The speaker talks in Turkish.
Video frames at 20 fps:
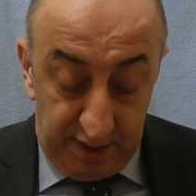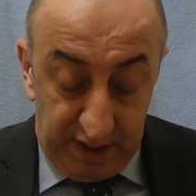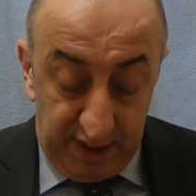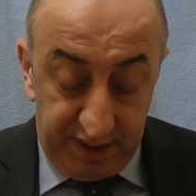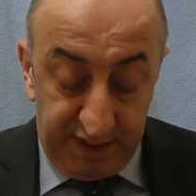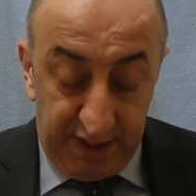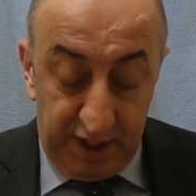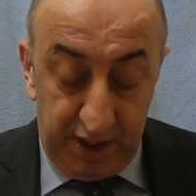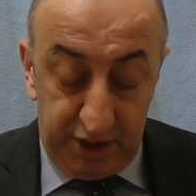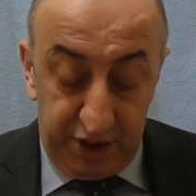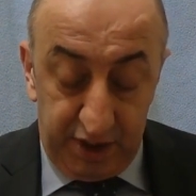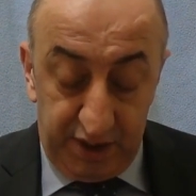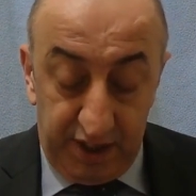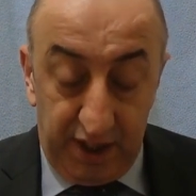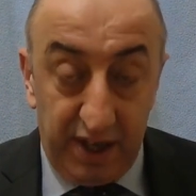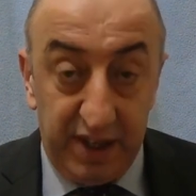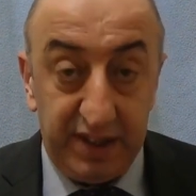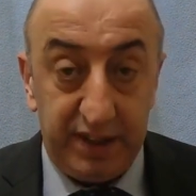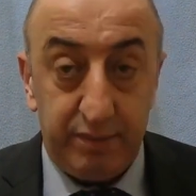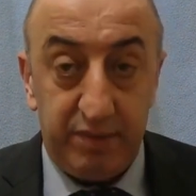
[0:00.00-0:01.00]
Hasan
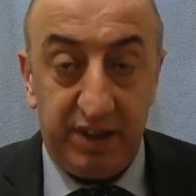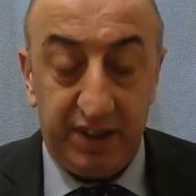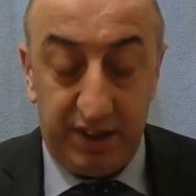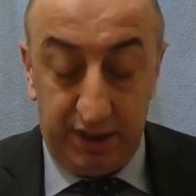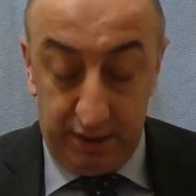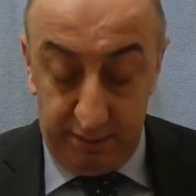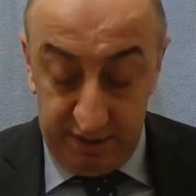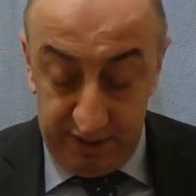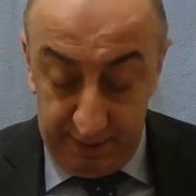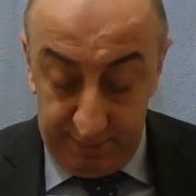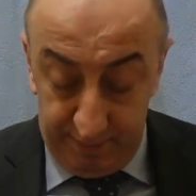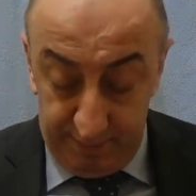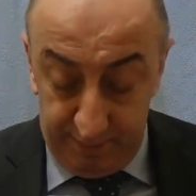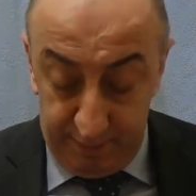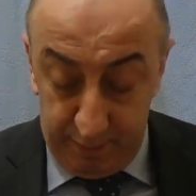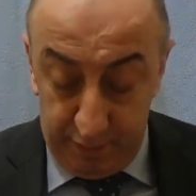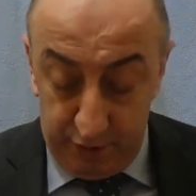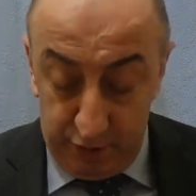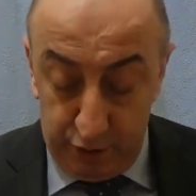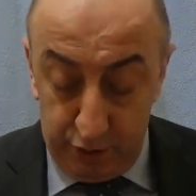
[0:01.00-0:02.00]
Yeşildağ her zamanki gibi
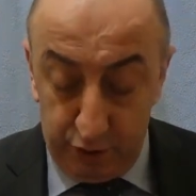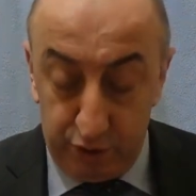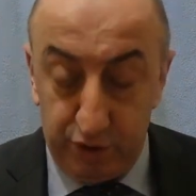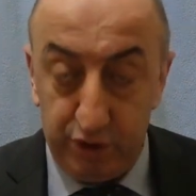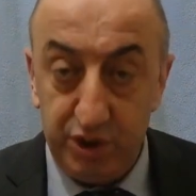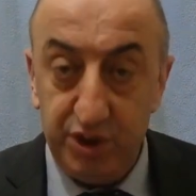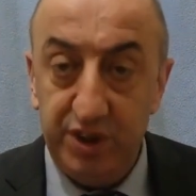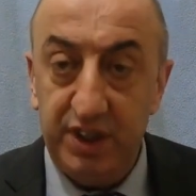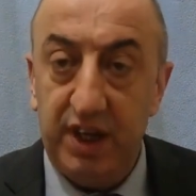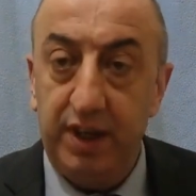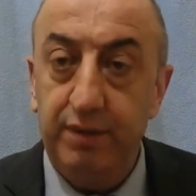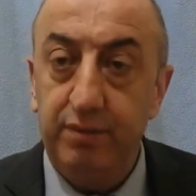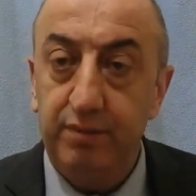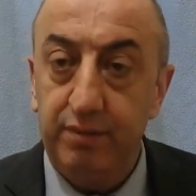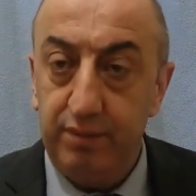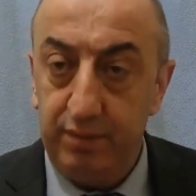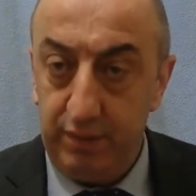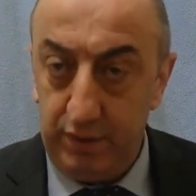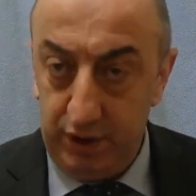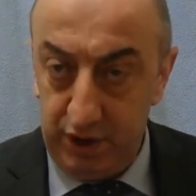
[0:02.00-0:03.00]
yurt dışından
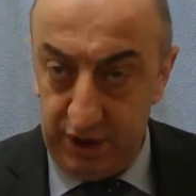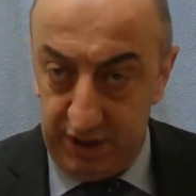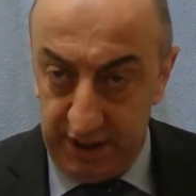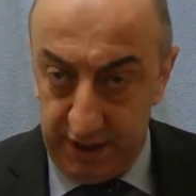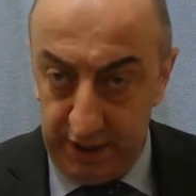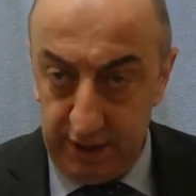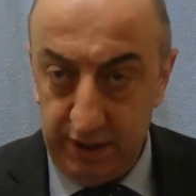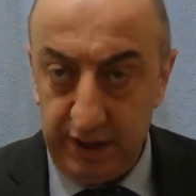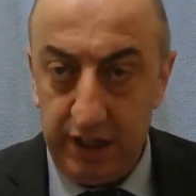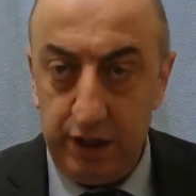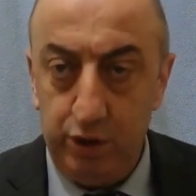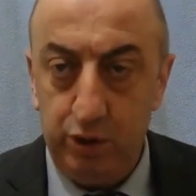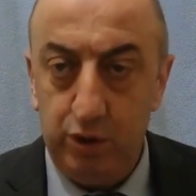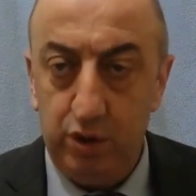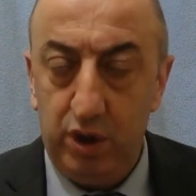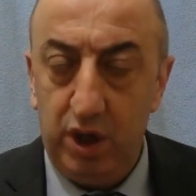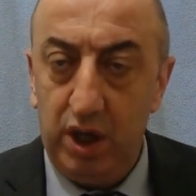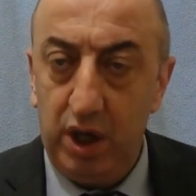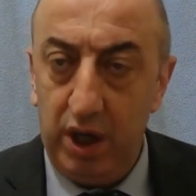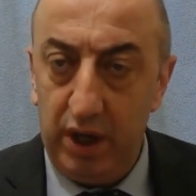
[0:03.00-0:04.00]
işte
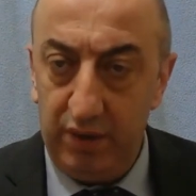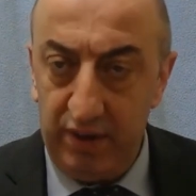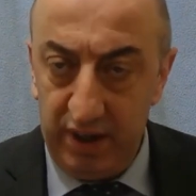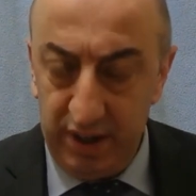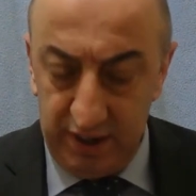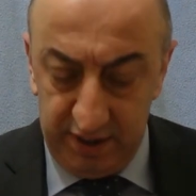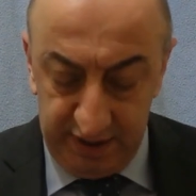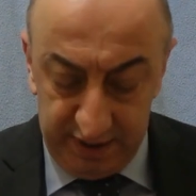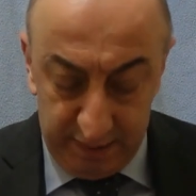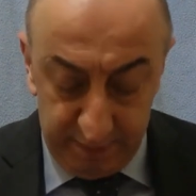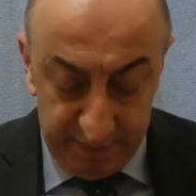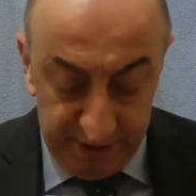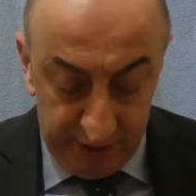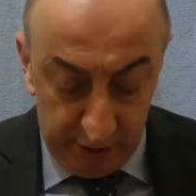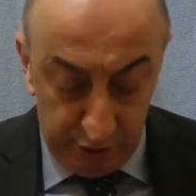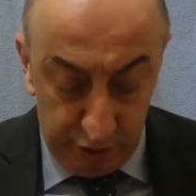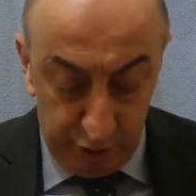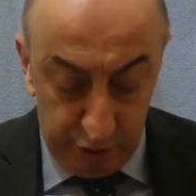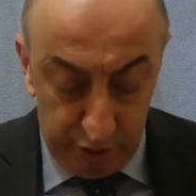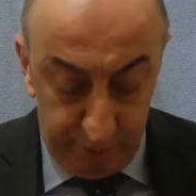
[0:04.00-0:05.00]
geliyor, havaalanından ben
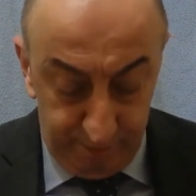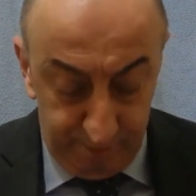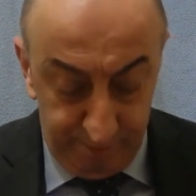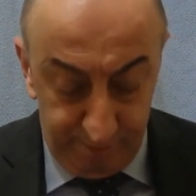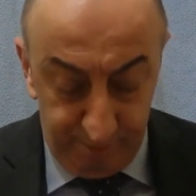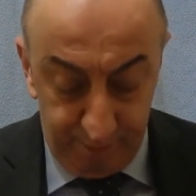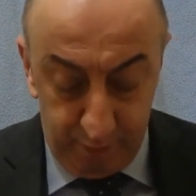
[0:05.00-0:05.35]
alıyorum.